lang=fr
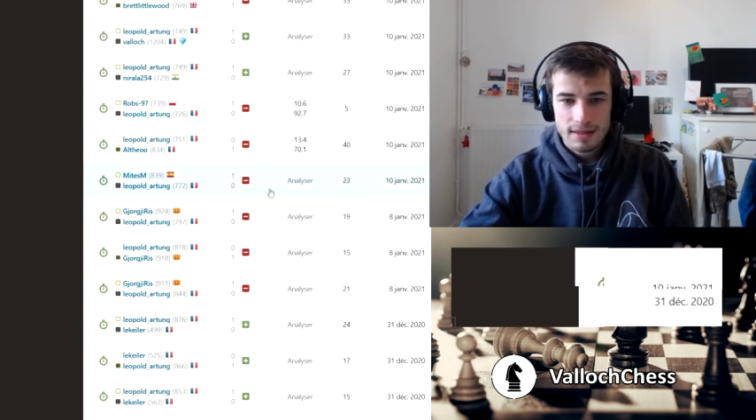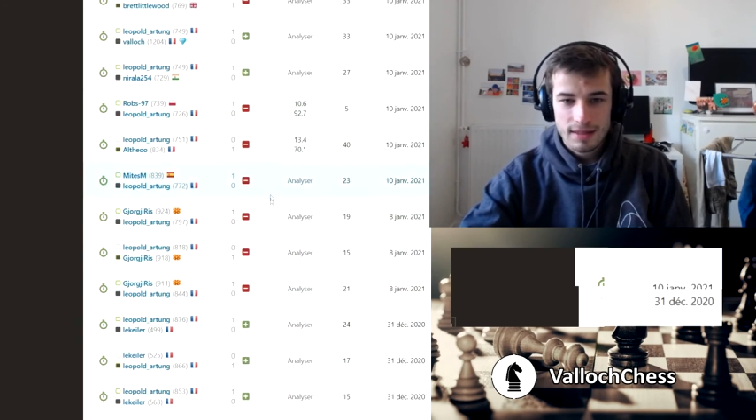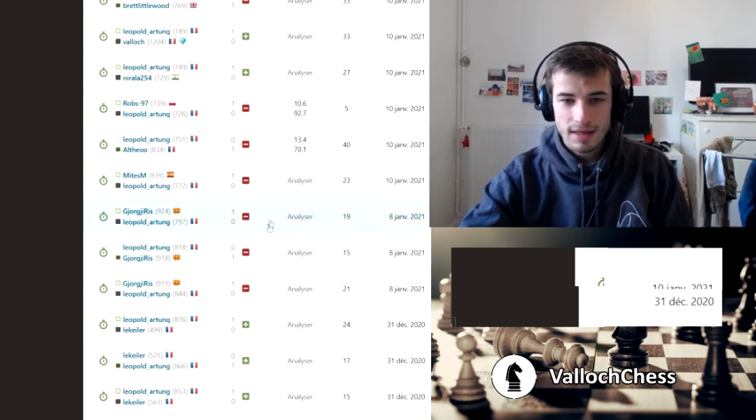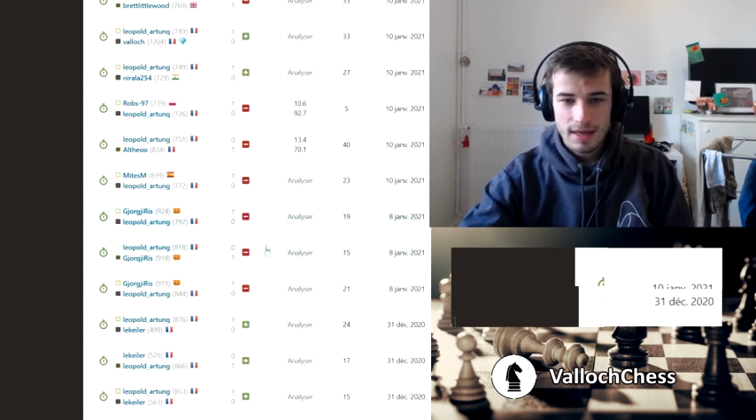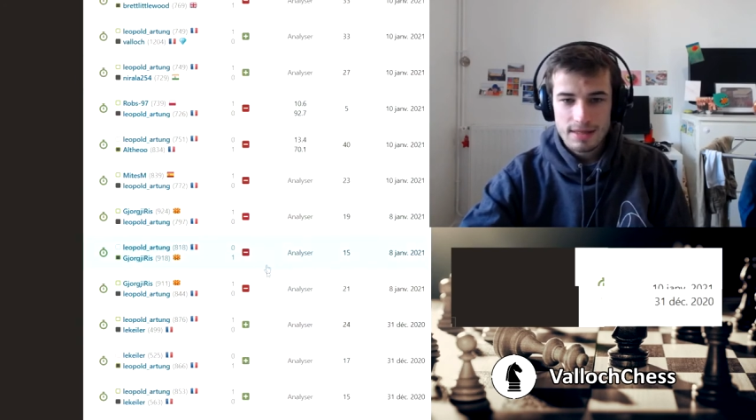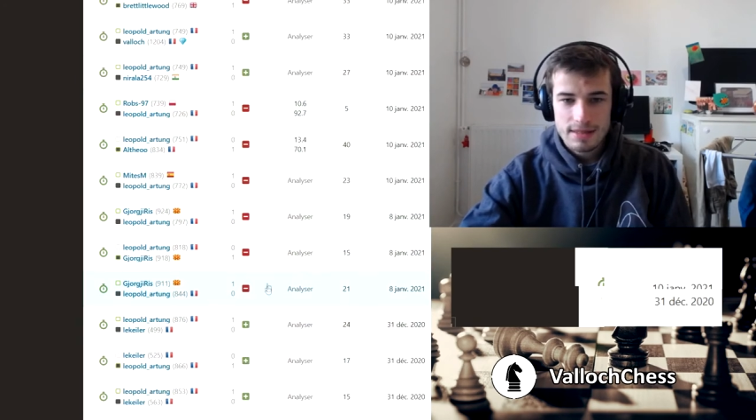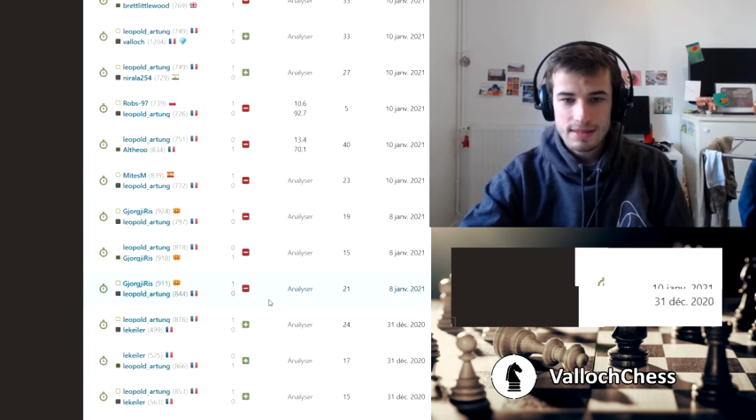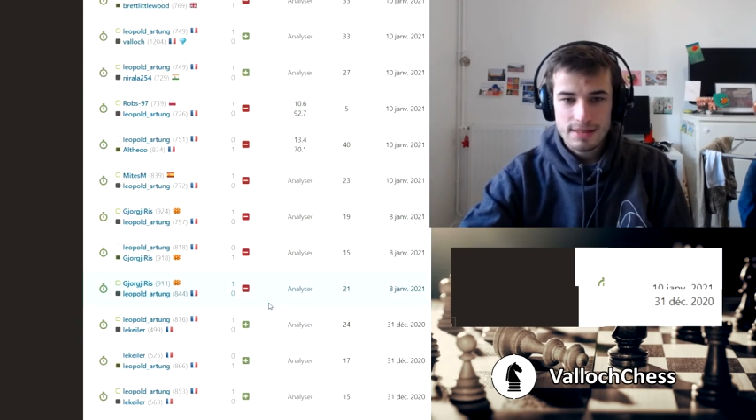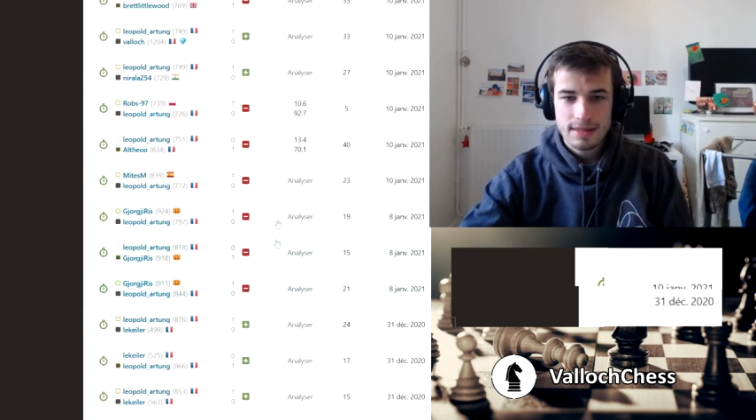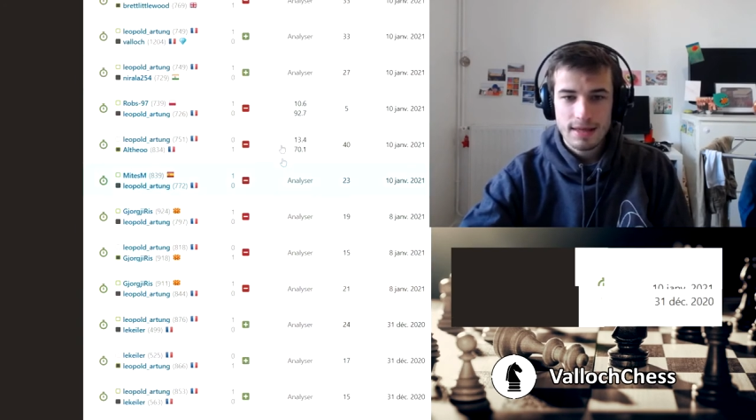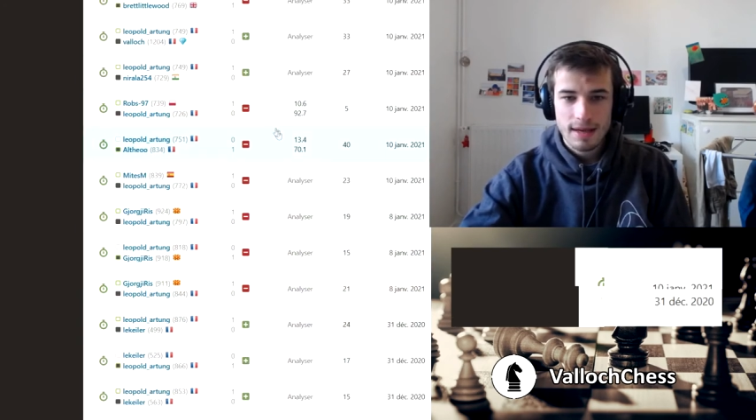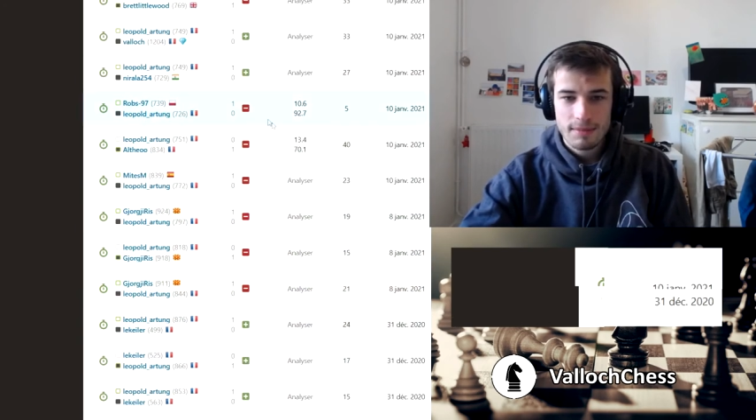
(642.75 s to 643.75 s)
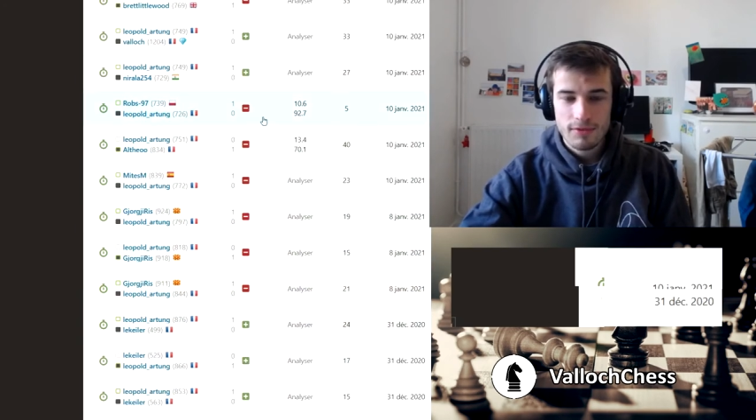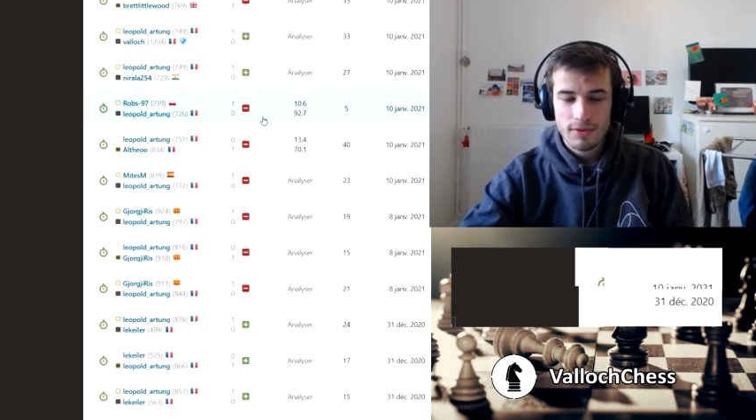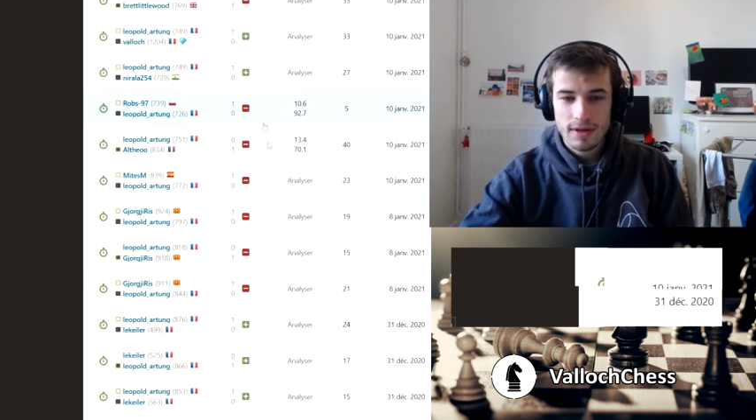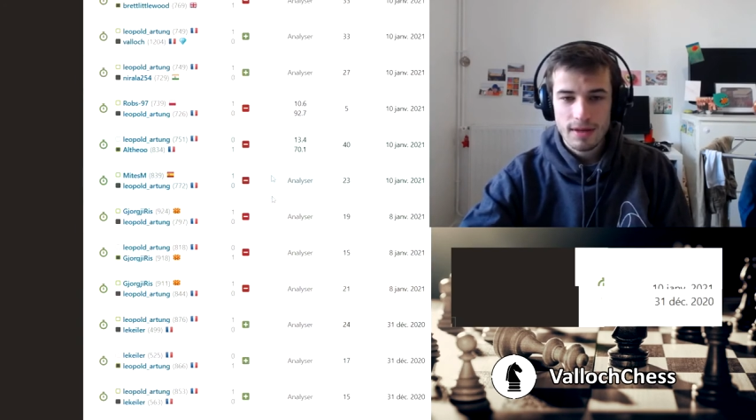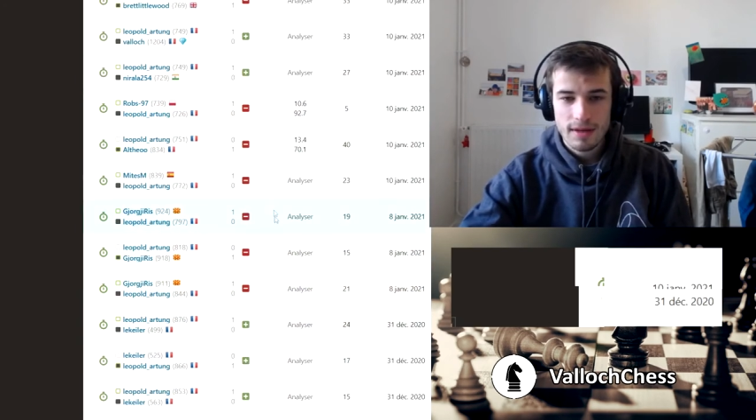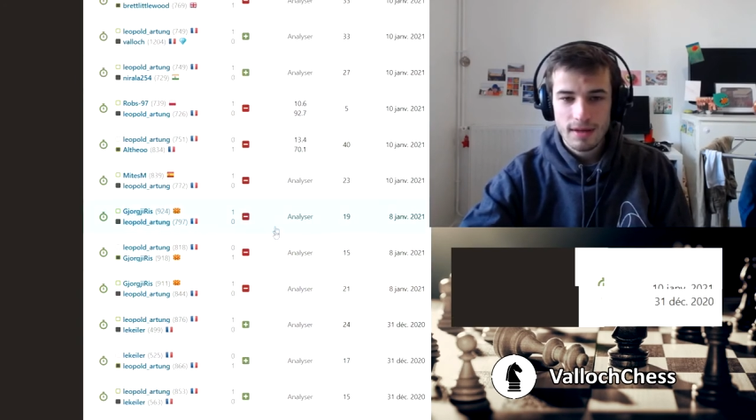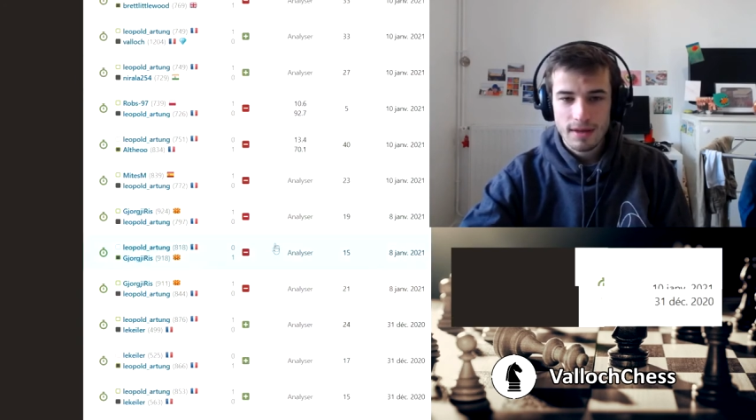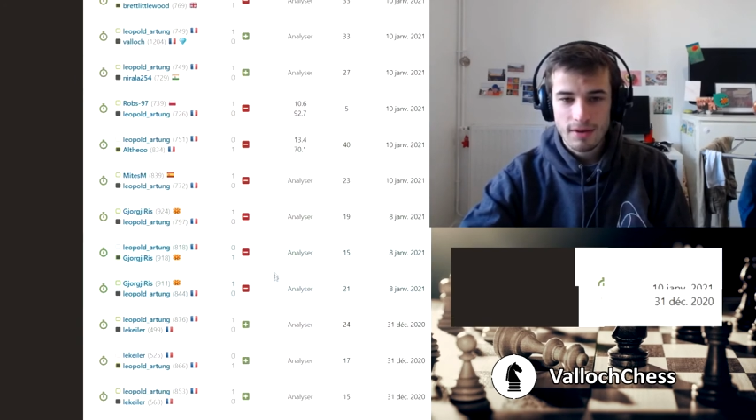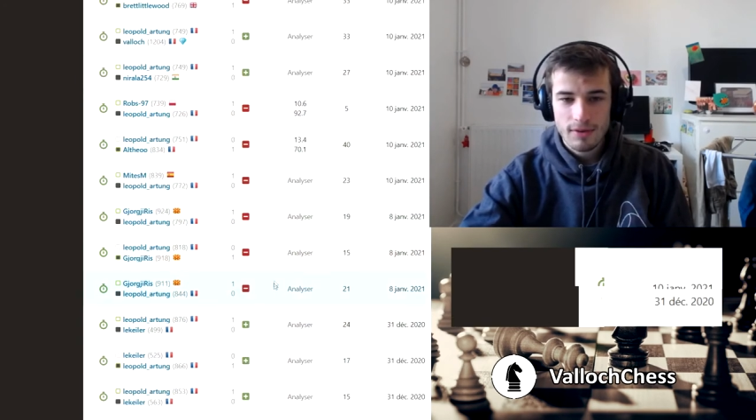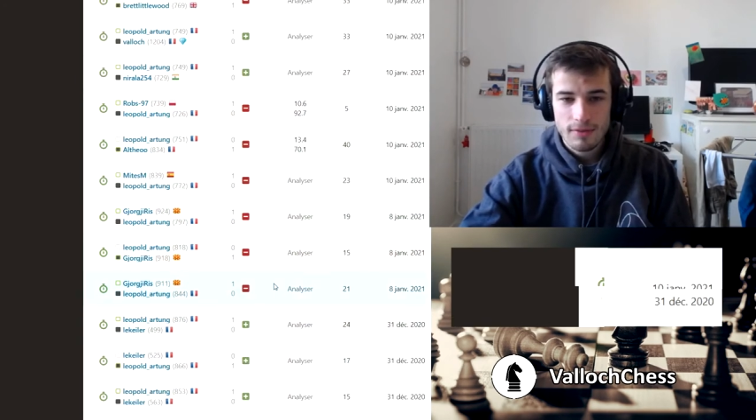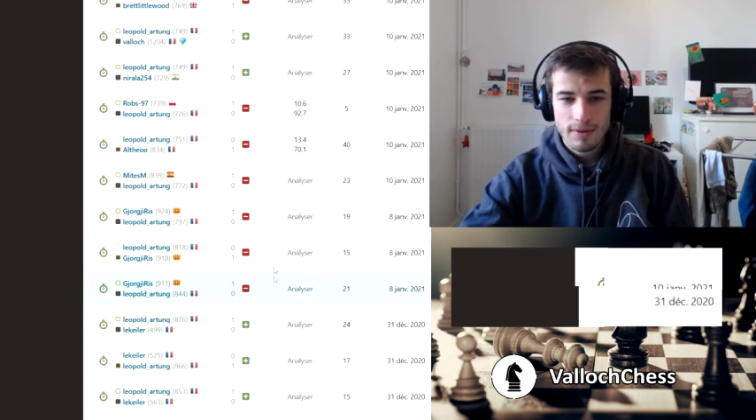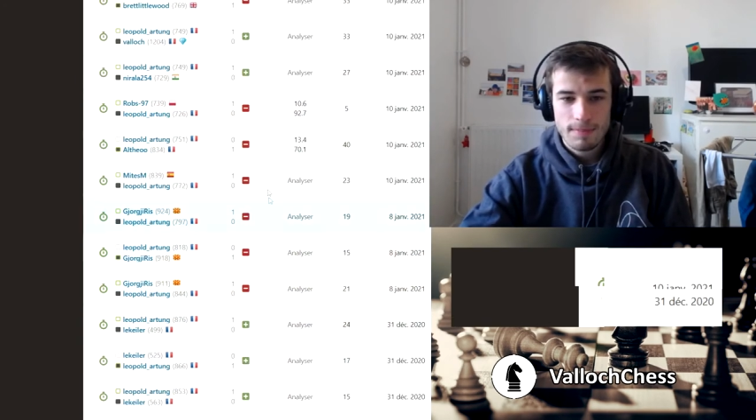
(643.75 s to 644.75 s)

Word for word: qui a 6 games où il,